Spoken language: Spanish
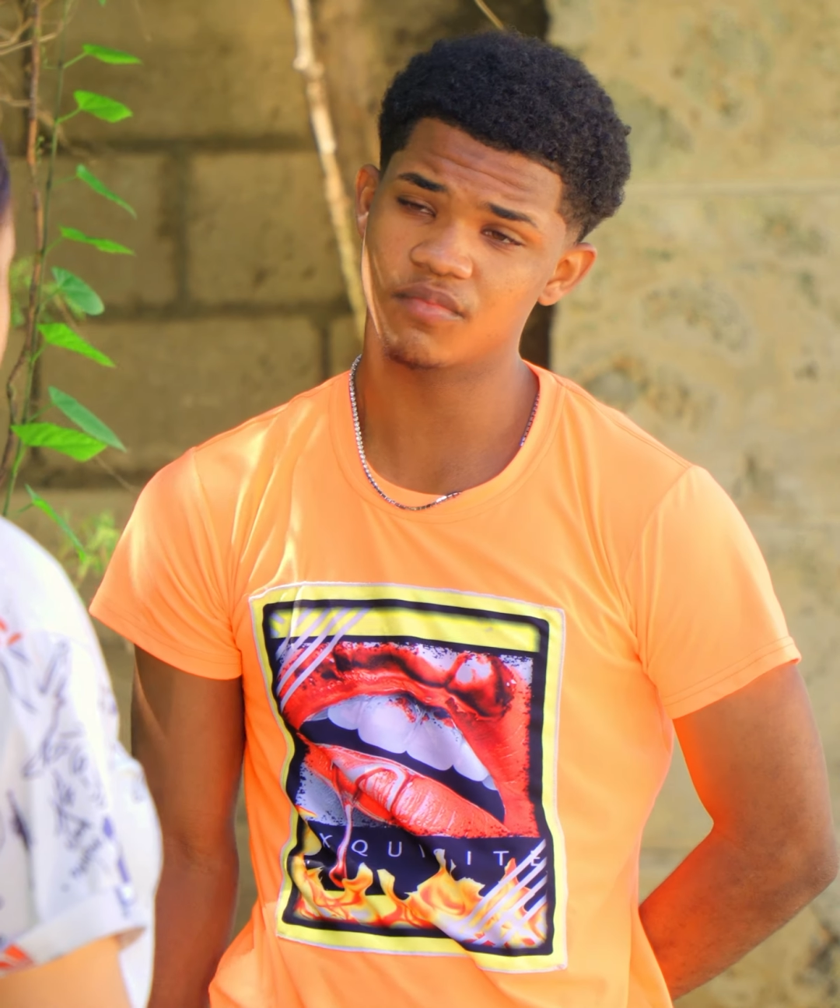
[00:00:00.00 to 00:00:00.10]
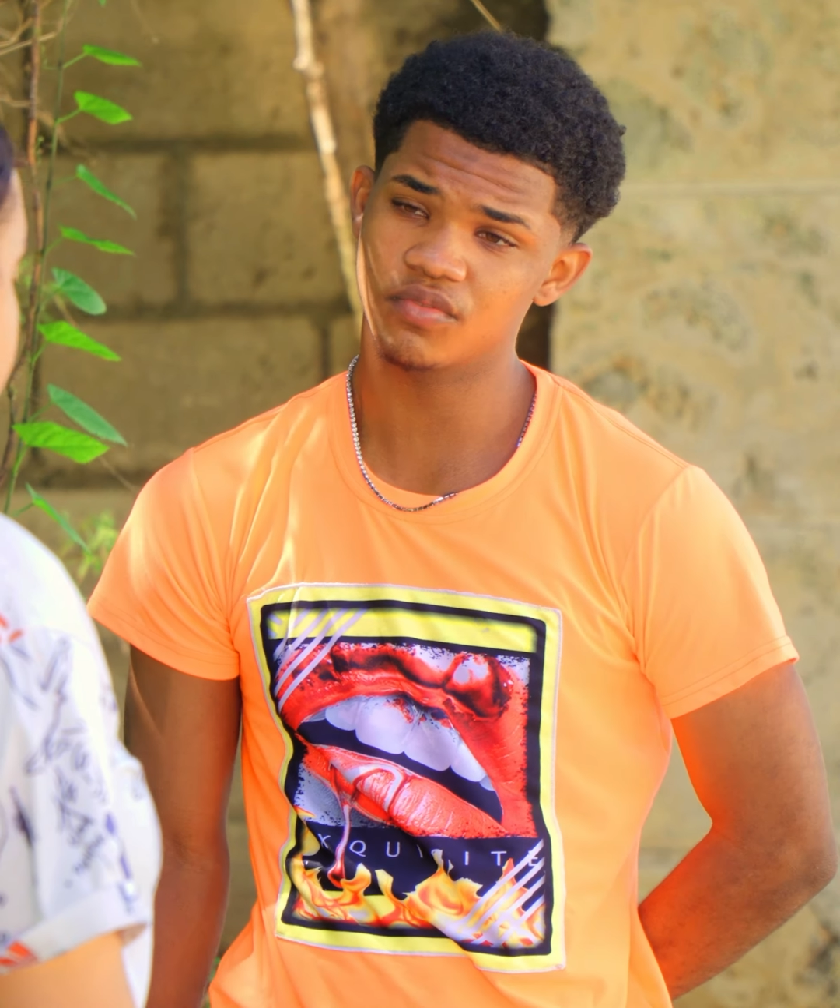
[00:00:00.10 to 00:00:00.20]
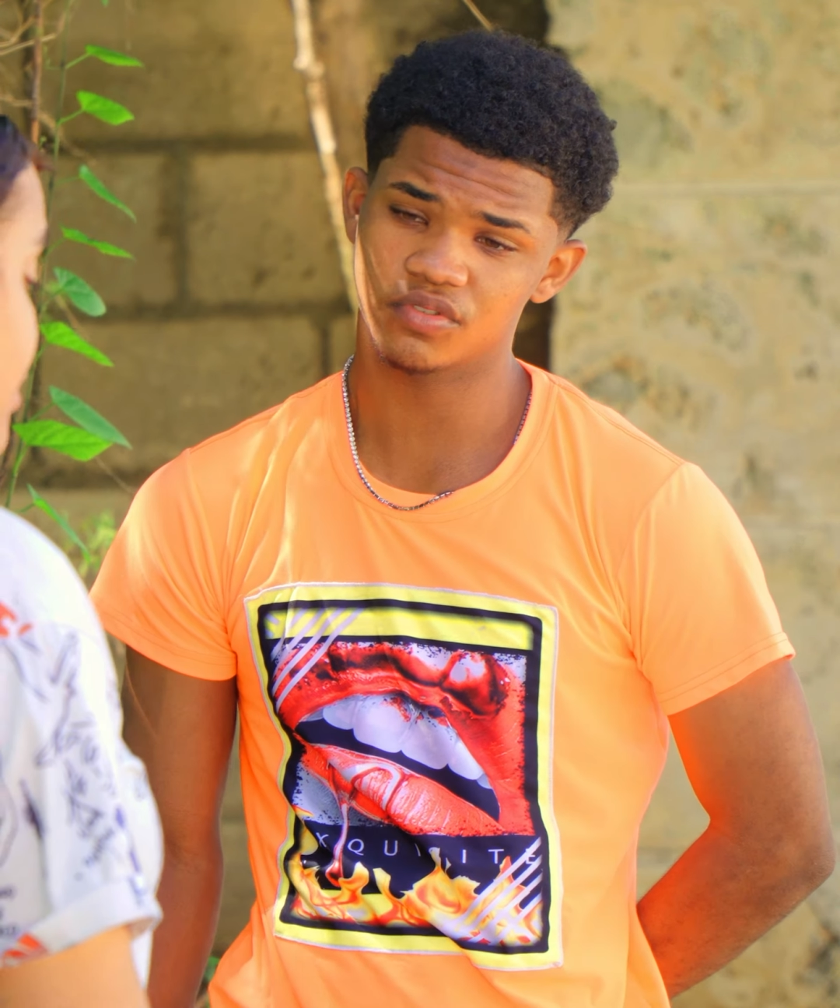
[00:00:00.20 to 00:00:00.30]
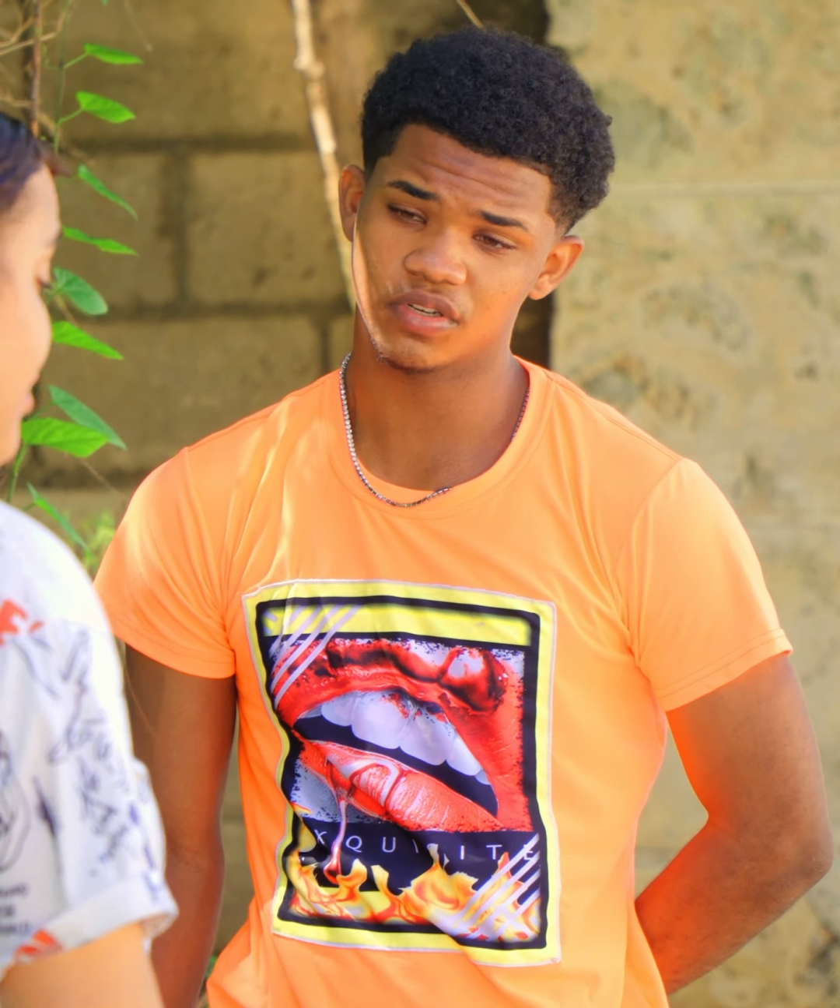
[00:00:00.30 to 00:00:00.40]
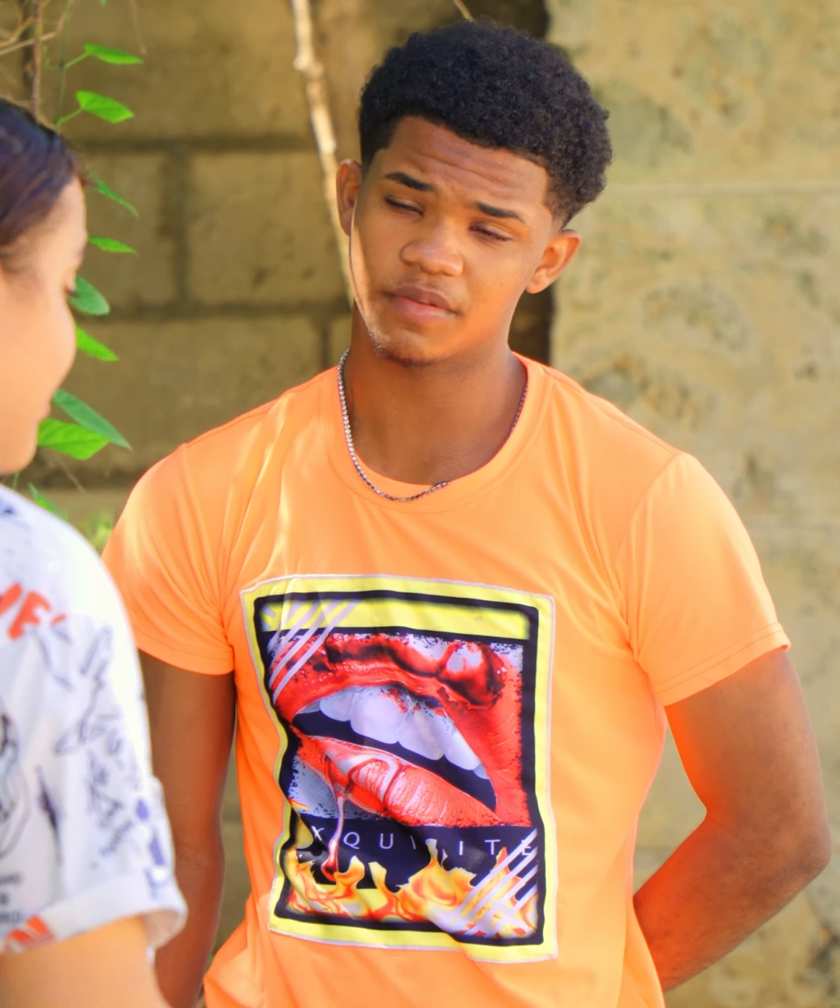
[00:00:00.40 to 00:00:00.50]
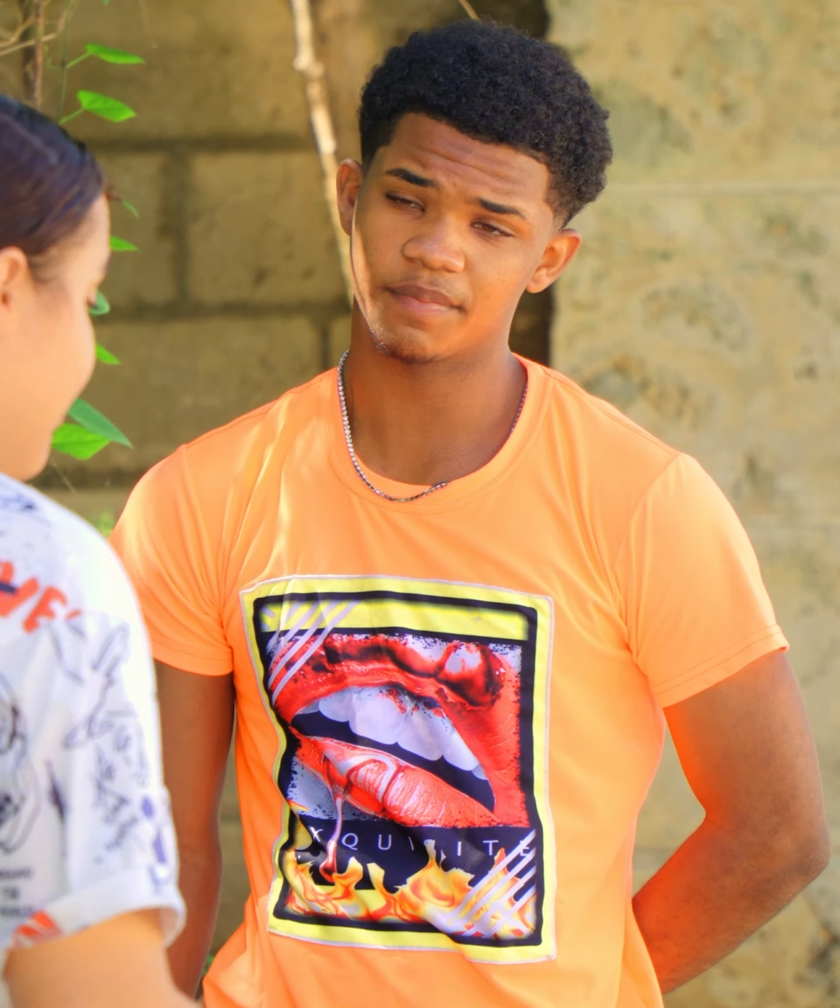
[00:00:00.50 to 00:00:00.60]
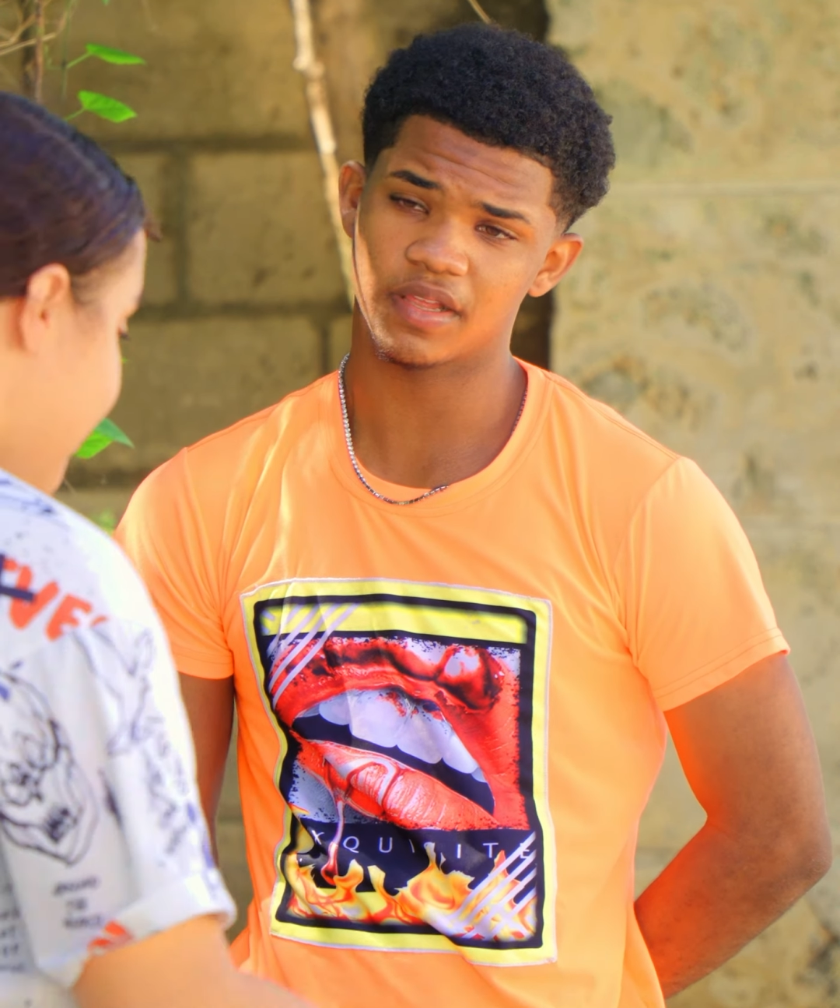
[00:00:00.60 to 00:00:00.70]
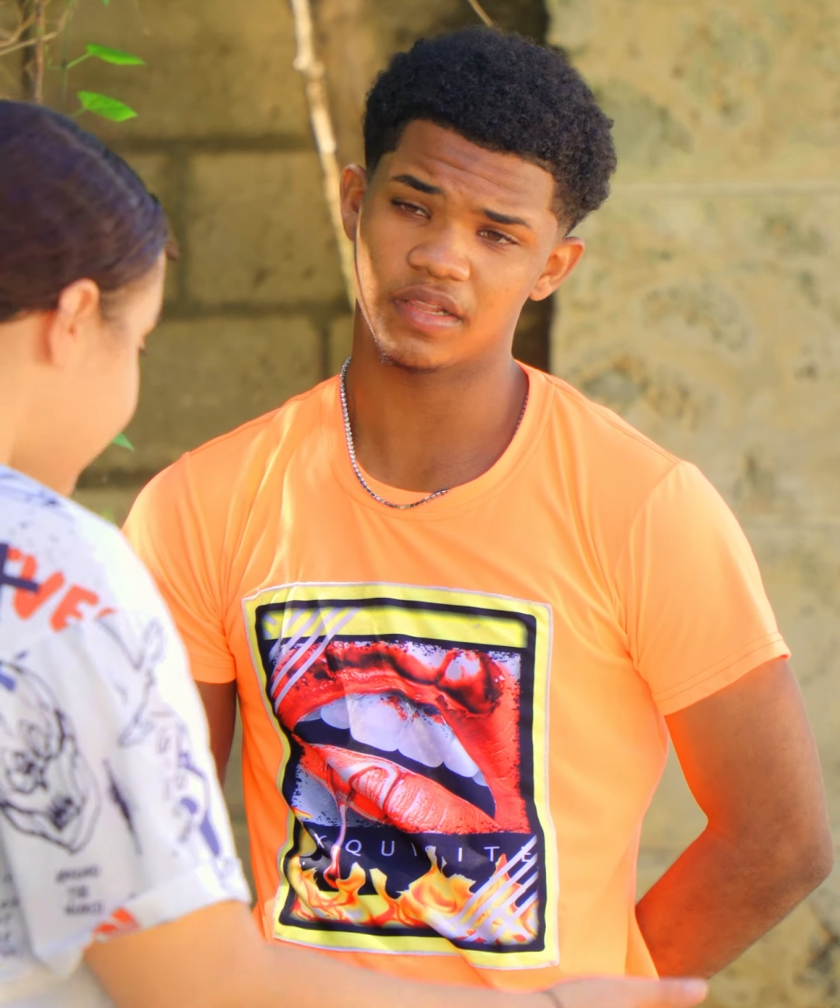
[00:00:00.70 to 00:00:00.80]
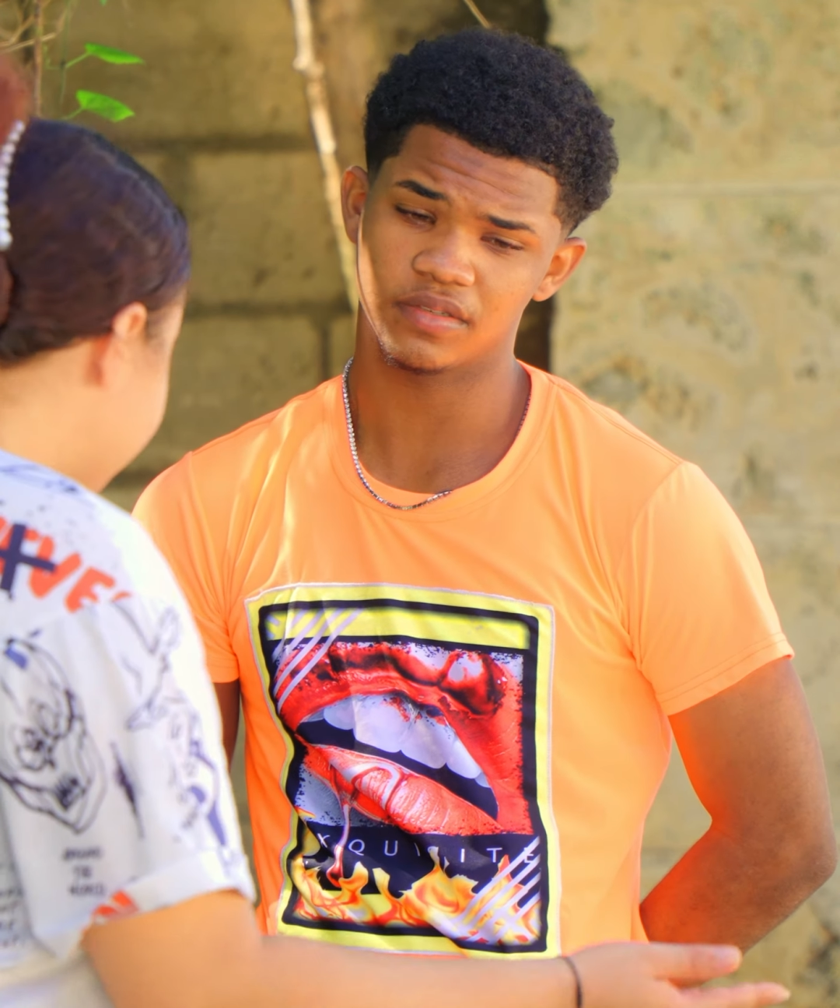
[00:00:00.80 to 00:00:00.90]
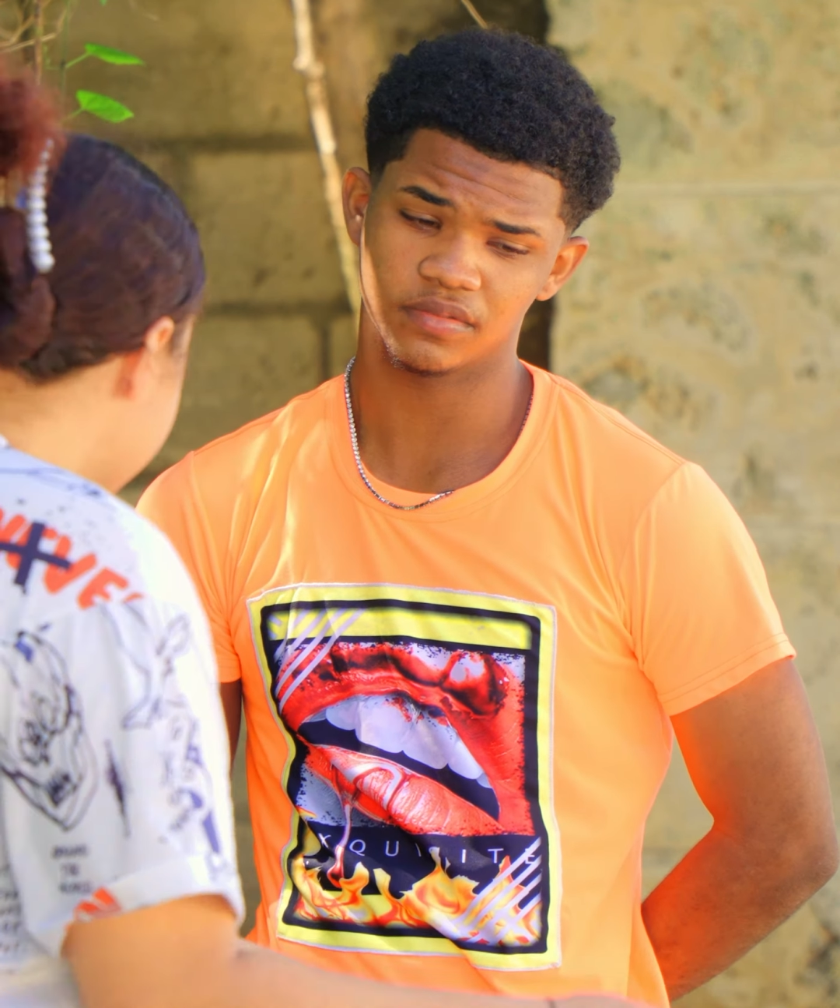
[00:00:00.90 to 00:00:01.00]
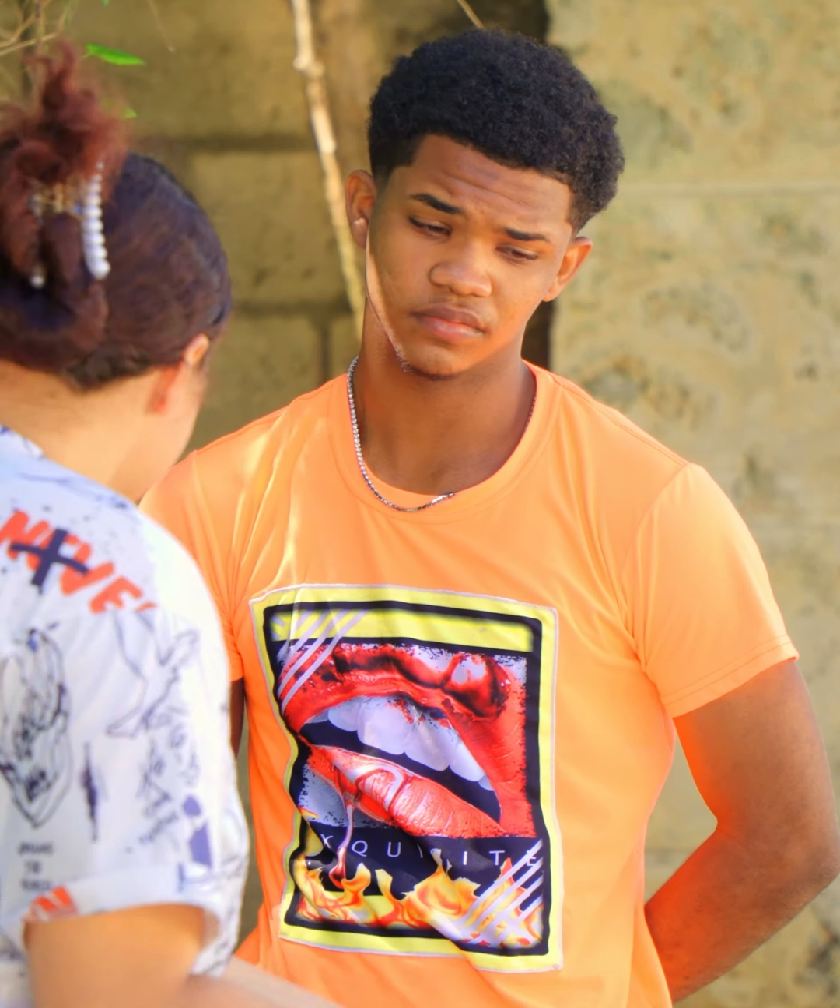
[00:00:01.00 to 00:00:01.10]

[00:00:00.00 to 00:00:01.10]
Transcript: mucho la espalda.